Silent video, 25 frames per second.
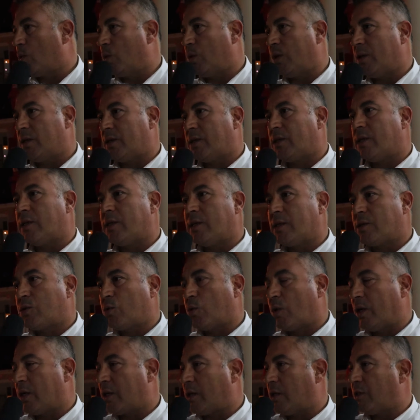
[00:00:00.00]

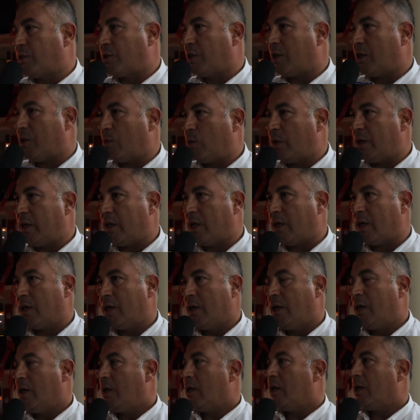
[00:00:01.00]
والسلطات الجهوية
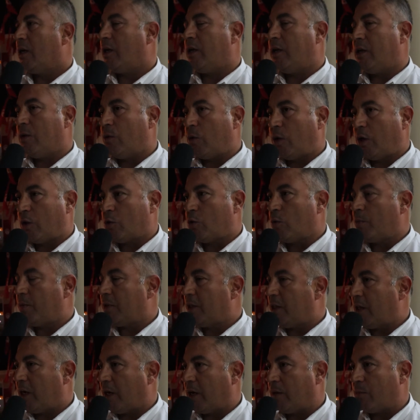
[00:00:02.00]
اللي وعدوا
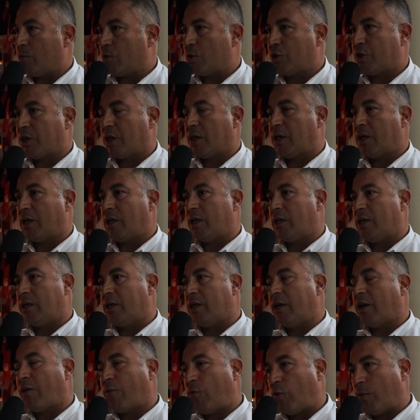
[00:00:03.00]
بالدعم وإن شاء الله
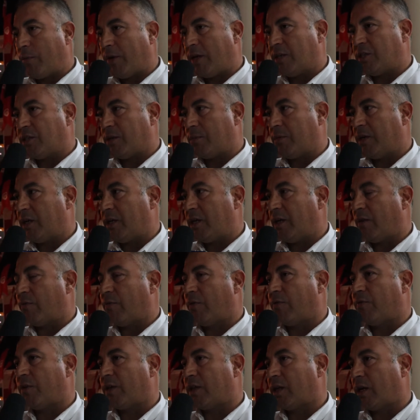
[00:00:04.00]
اللي يقفوا مع الجمعية
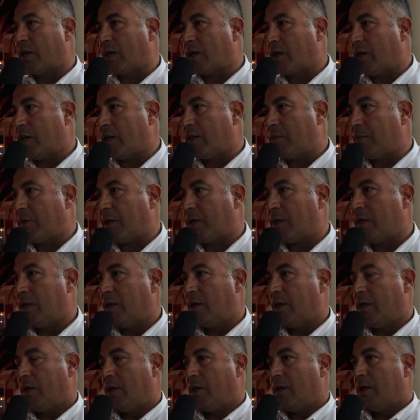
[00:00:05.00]
في الفترة القادمة
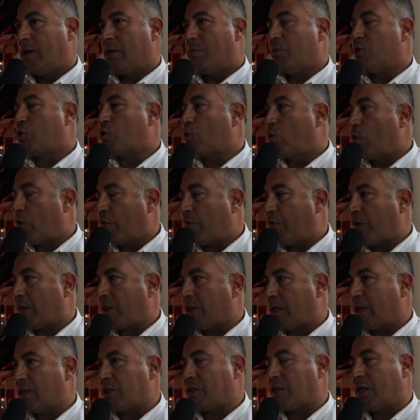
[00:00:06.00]
باش تكون
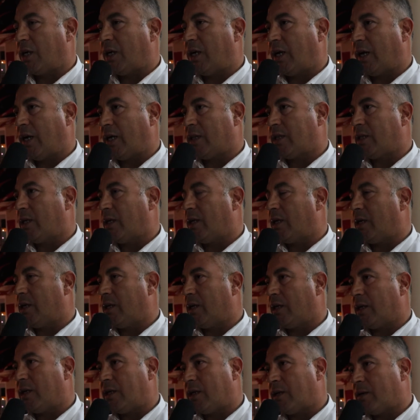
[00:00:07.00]
فترة إن شاء الله
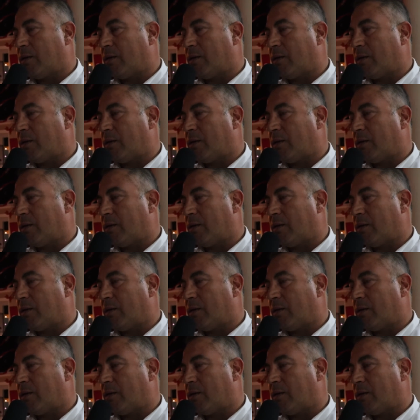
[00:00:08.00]
حتى